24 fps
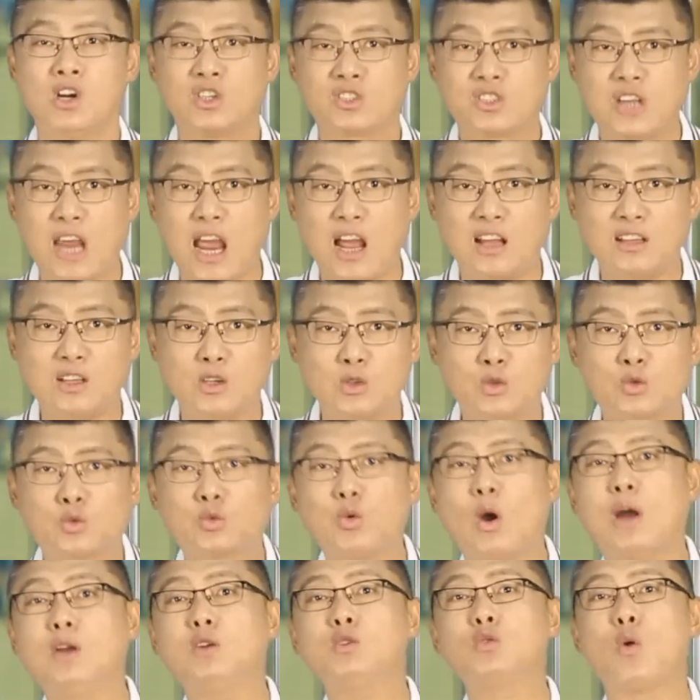这样的
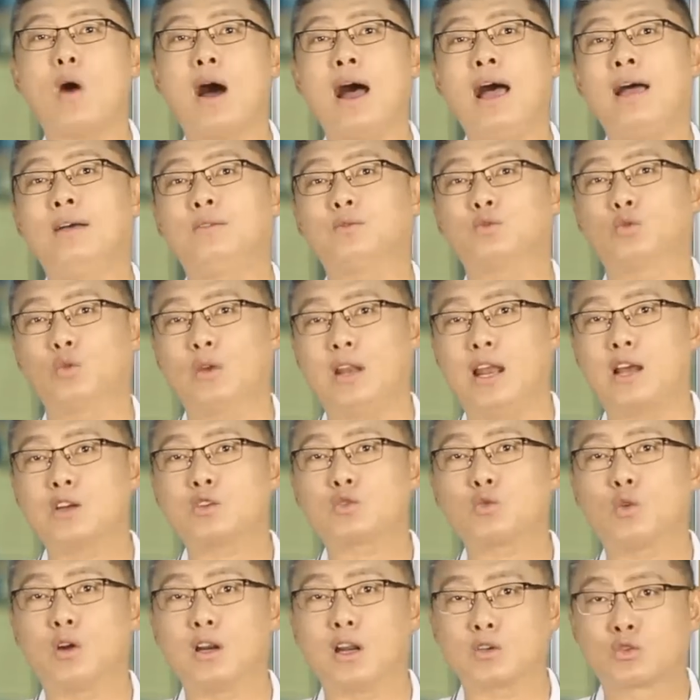宣传虽然
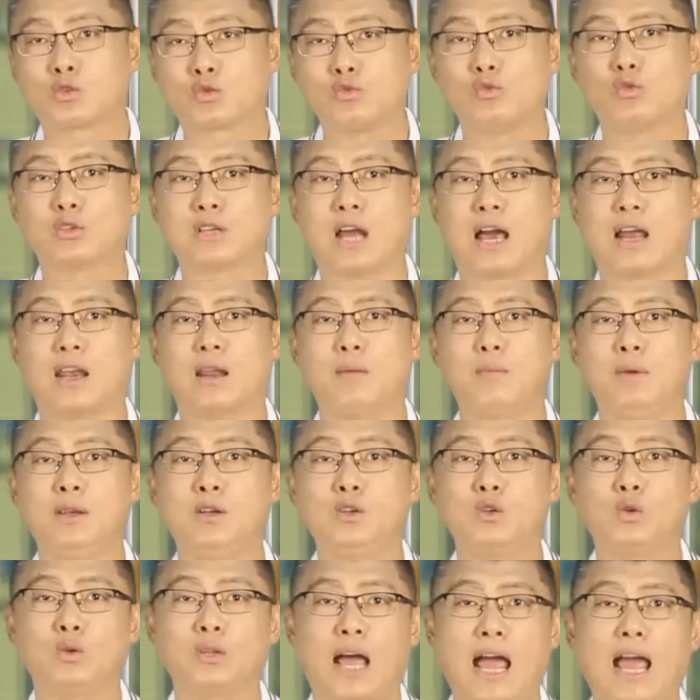说呢助长了
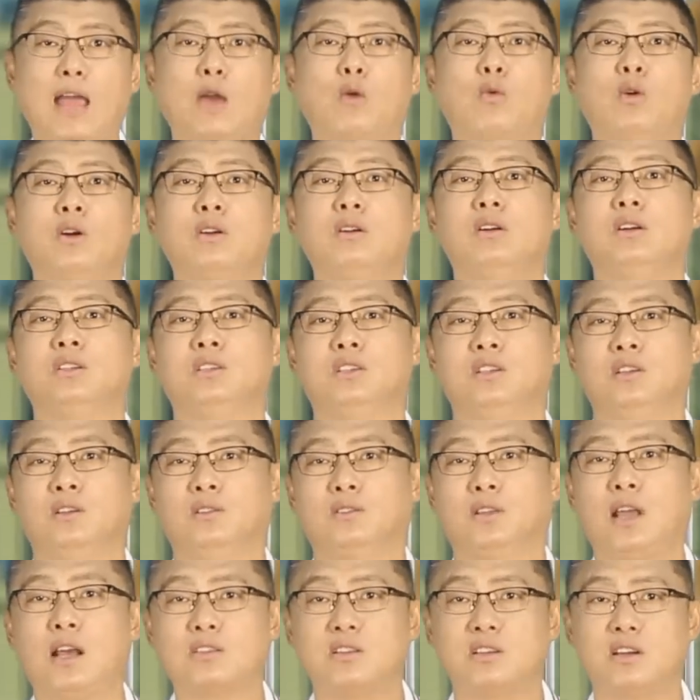民众的爱国热情，
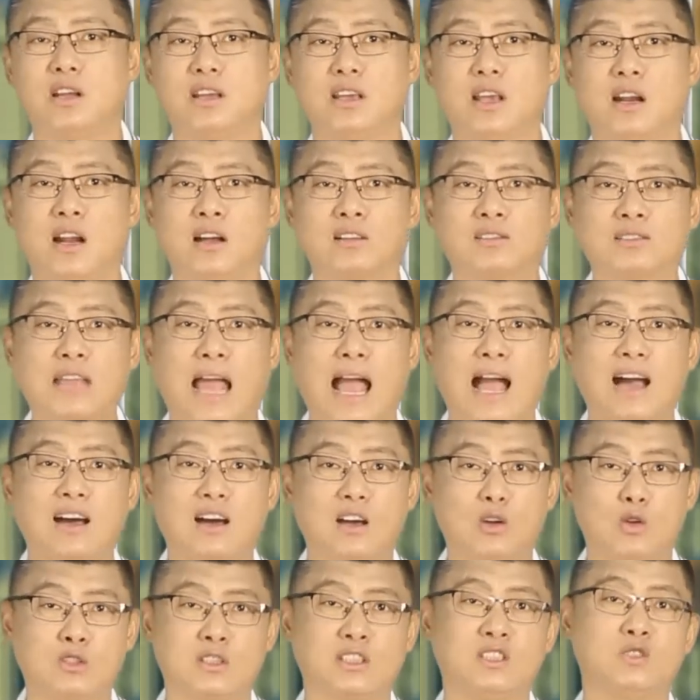但是呢也让大
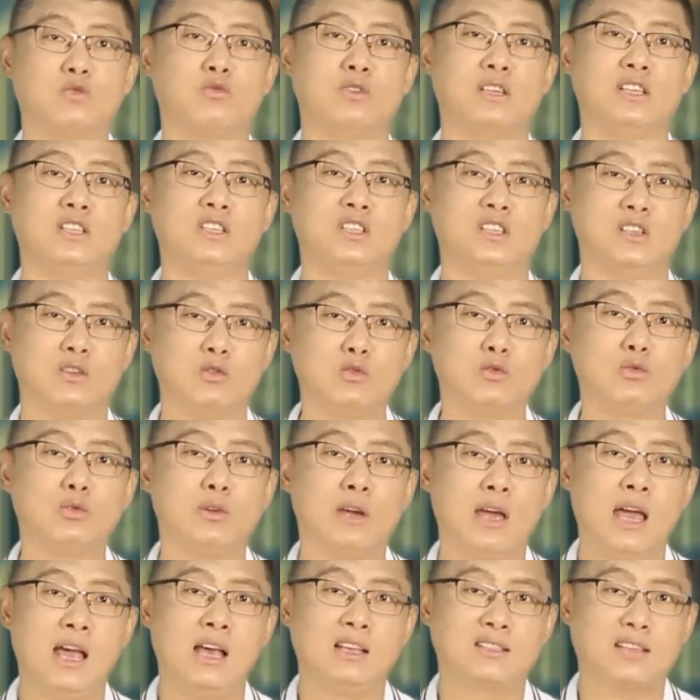俄罗斯主义情绪
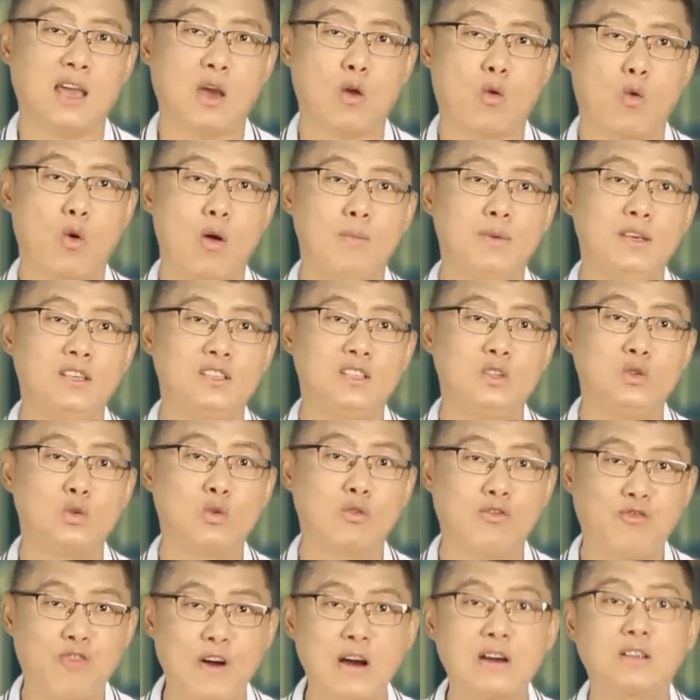在国民心
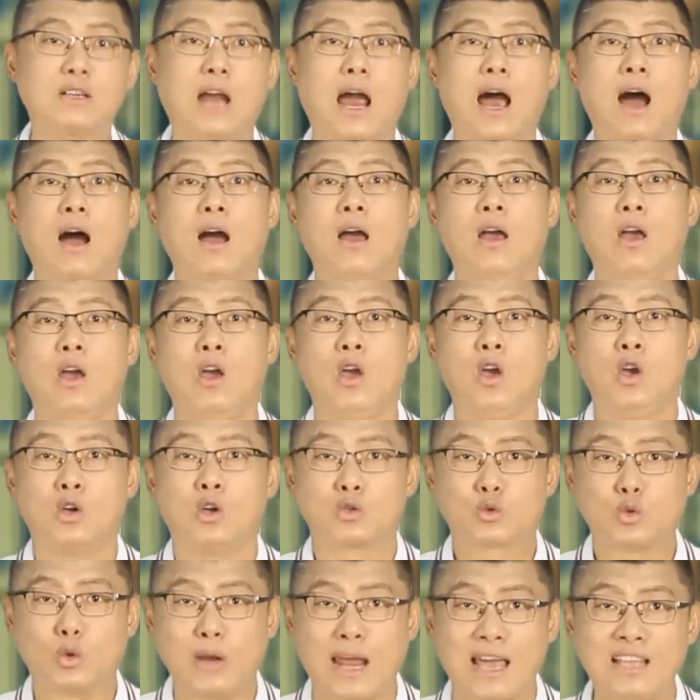中疯长。
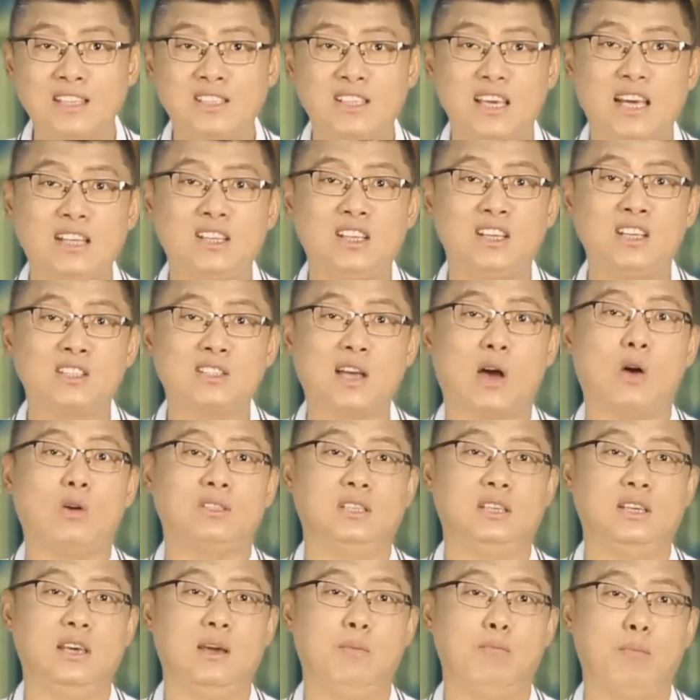苏联解体早
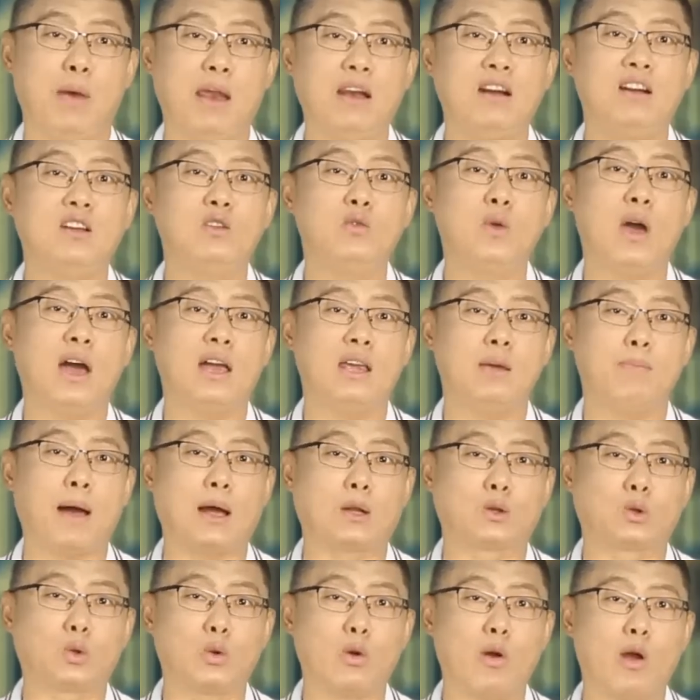期，没人愿意
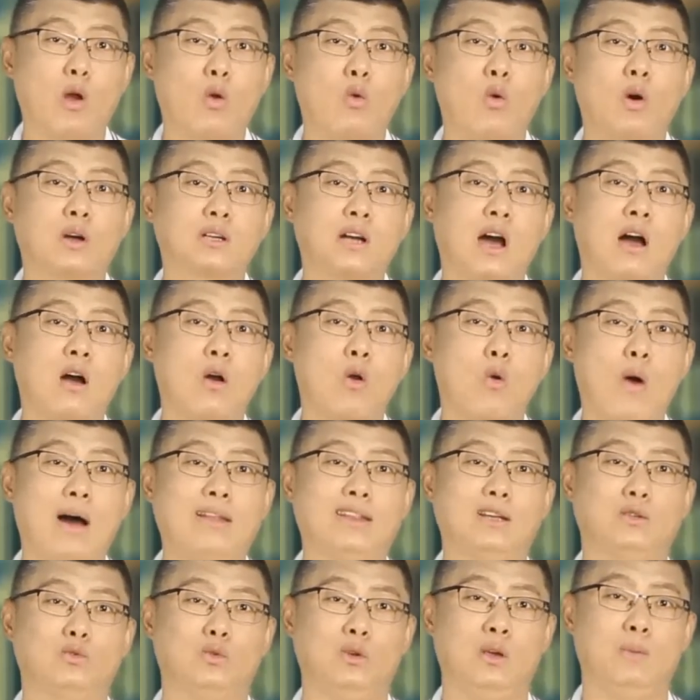把对外扩张挂
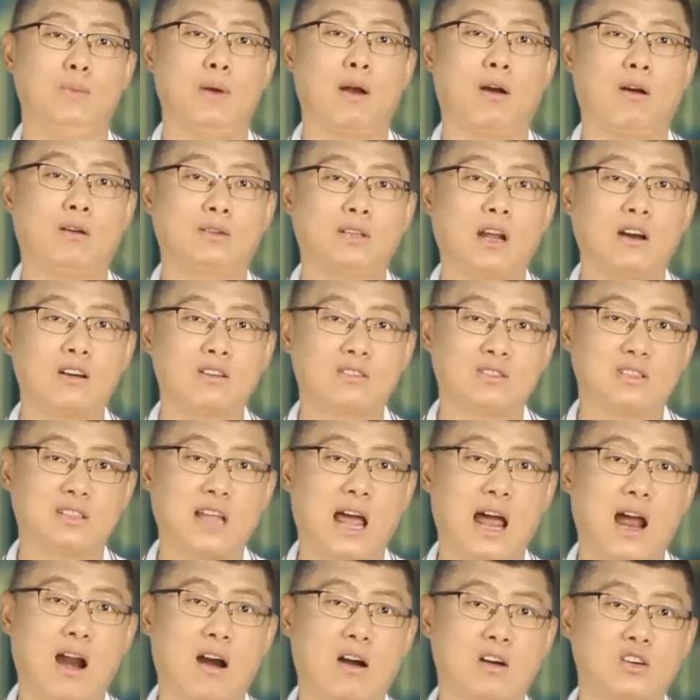在嘴边，但是自
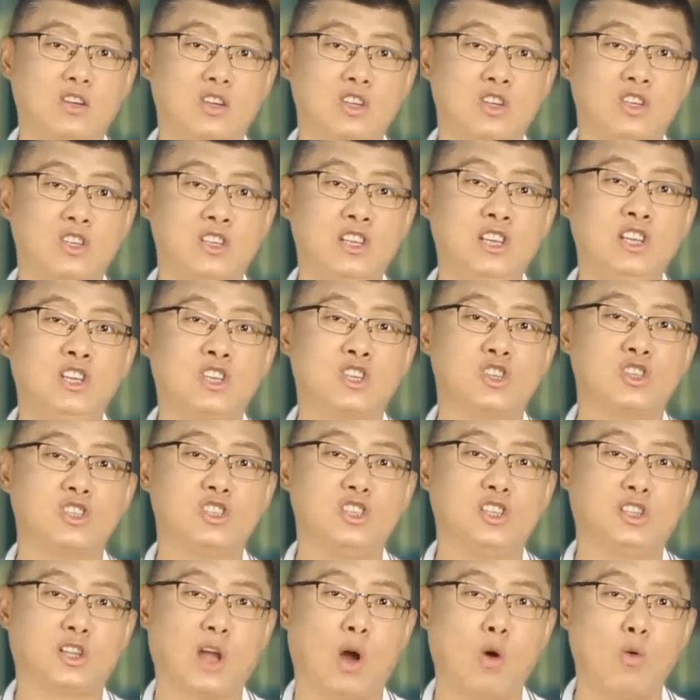打21世
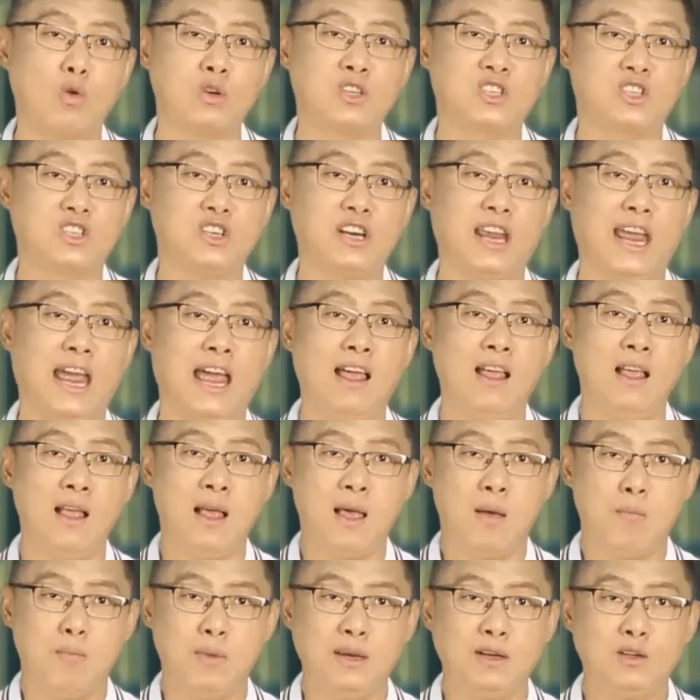纪头10年
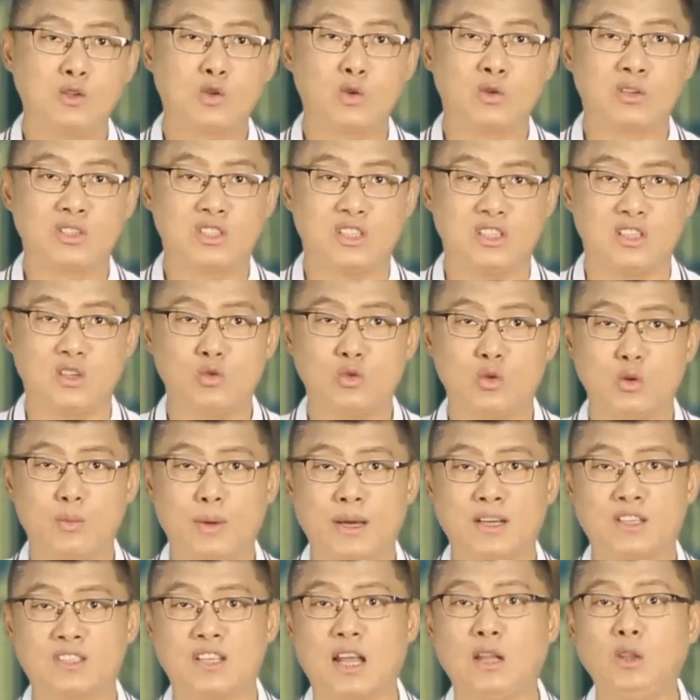民众情绪
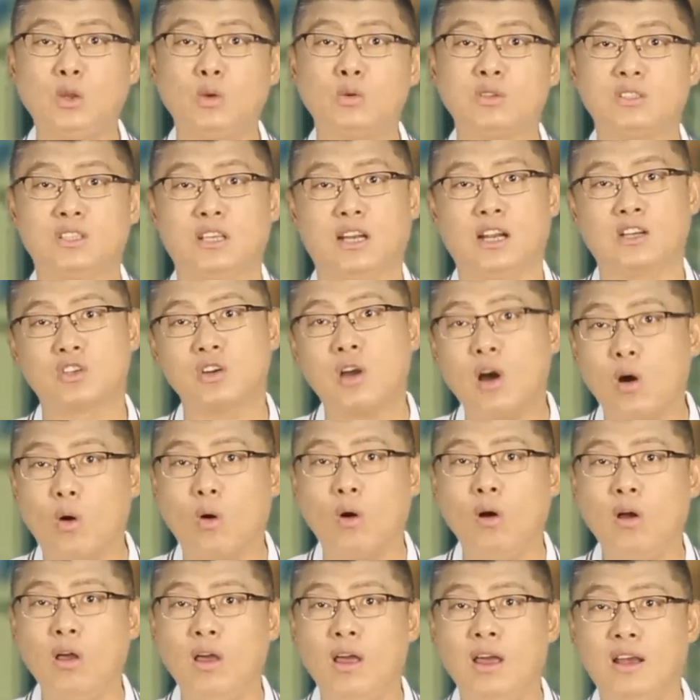被煽动起来之
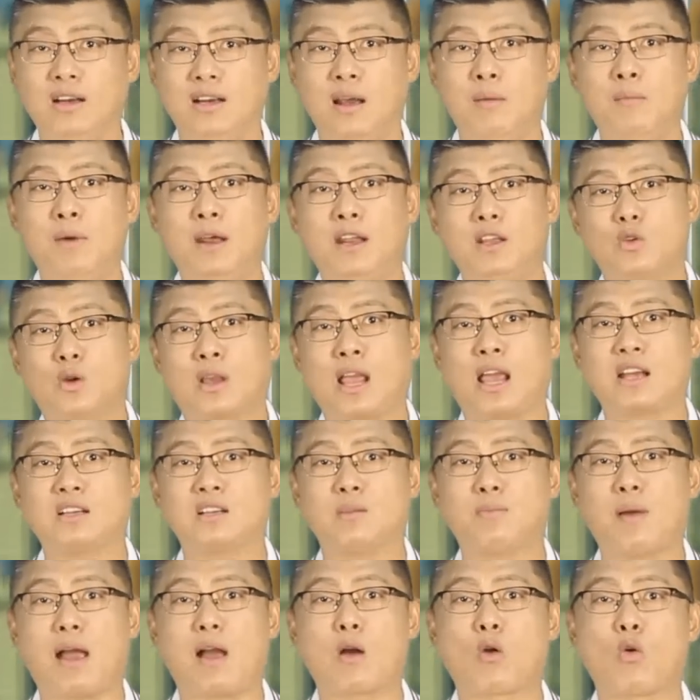后，人们呢就开
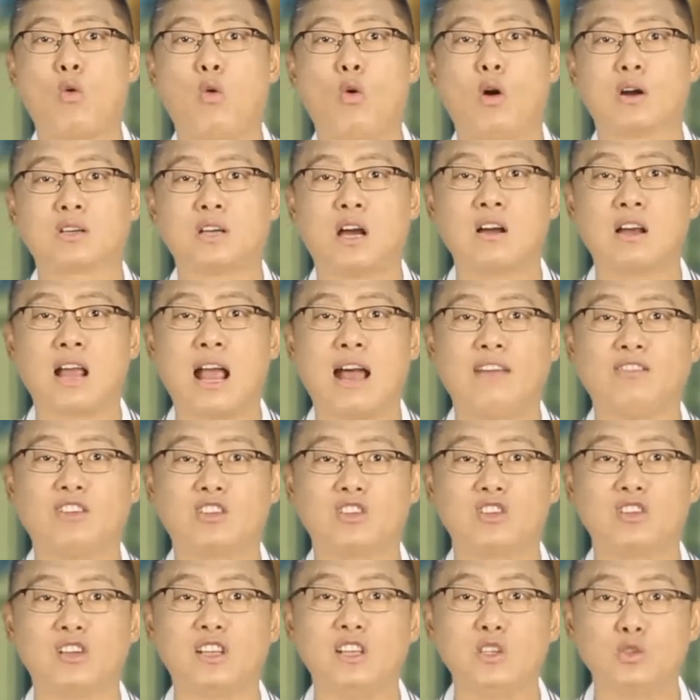始把扩张看的
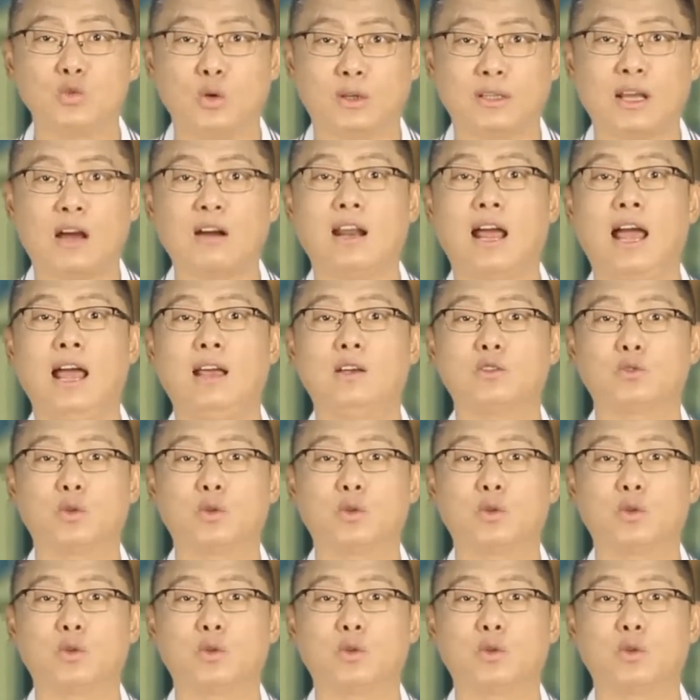是理所当然。